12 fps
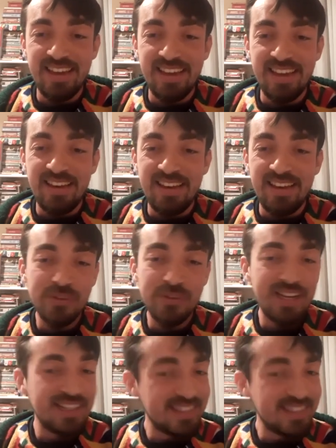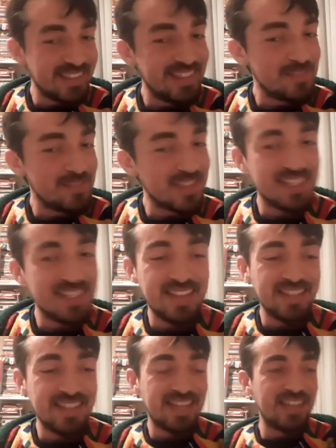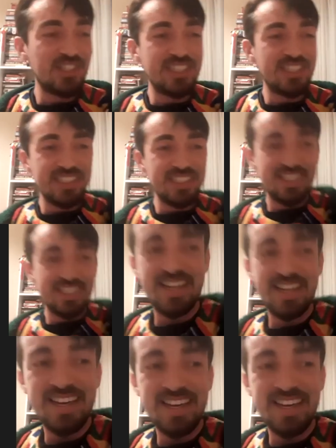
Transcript: O yüzden hani masallara, şiirlere